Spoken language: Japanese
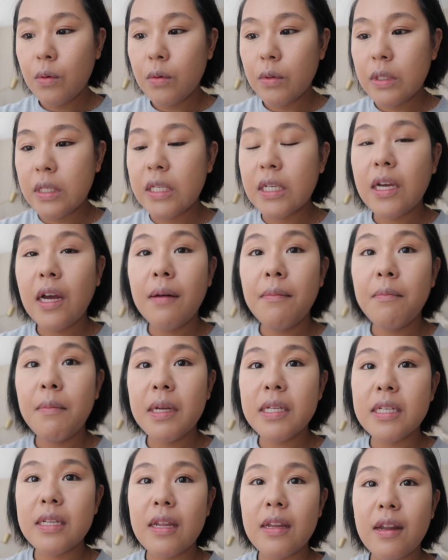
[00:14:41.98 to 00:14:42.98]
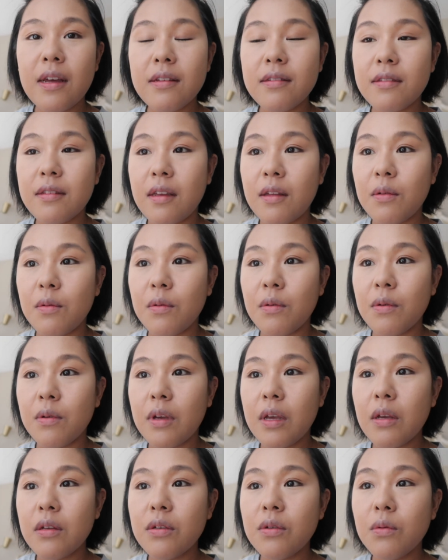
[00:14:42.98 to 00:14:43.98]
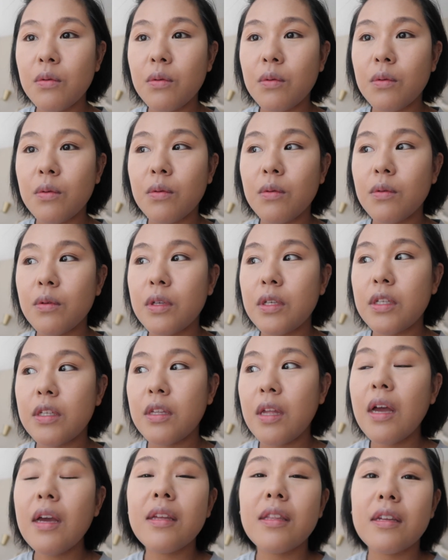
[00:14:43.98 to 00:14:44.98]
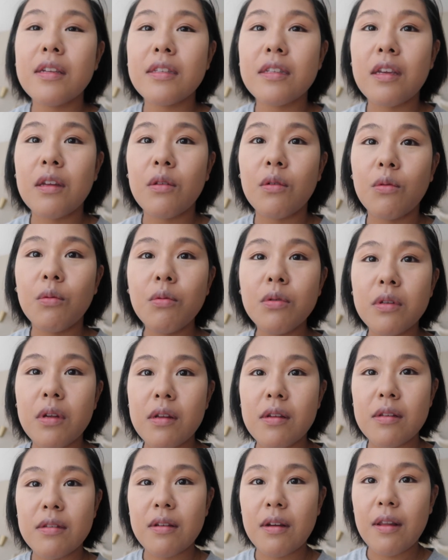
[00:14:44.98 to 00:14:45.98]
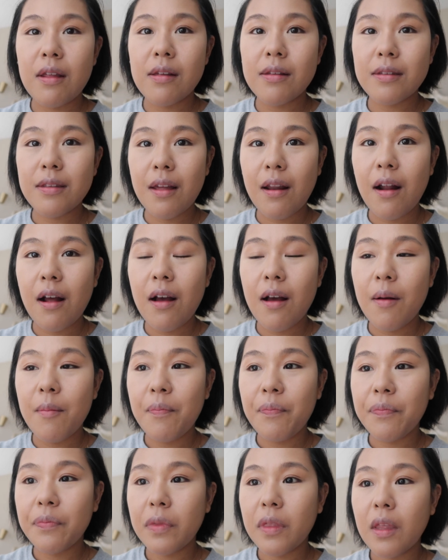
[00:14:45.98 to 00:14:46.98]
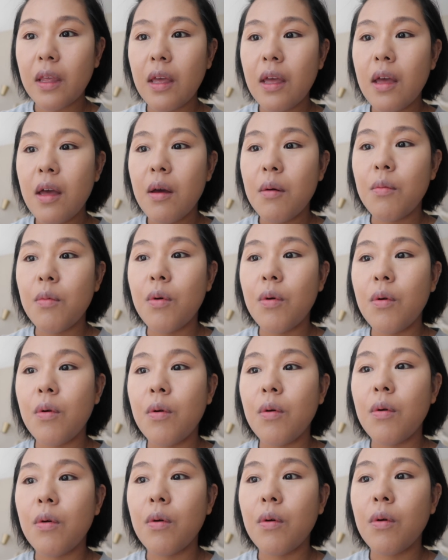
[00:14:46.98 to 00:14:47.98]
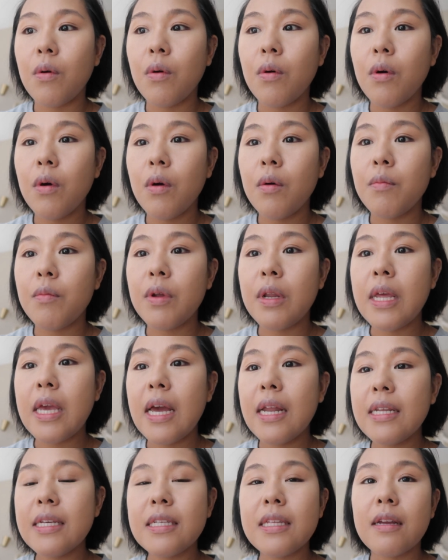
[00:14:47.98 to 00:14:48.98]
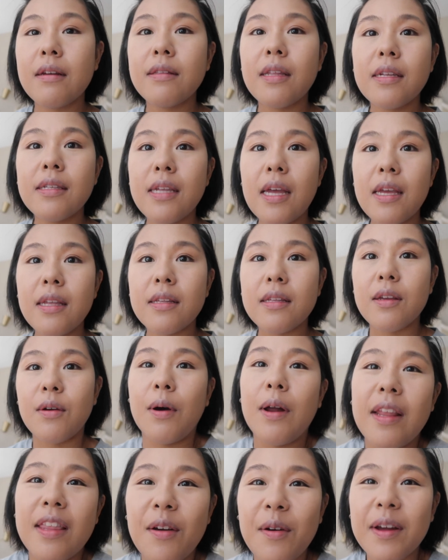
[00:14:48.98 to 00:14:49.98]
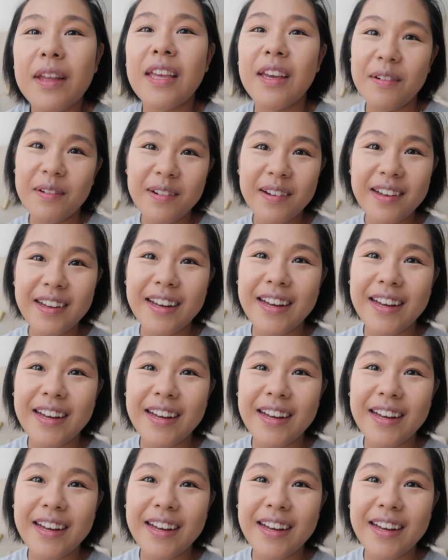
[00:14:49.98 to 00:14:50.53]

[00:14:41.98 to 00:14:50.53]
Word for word: 時間マジでないんですけど、化粧したいですけどどうしたらいいですかね」って言ったら「もう無理やりしてください」って言われたわけよ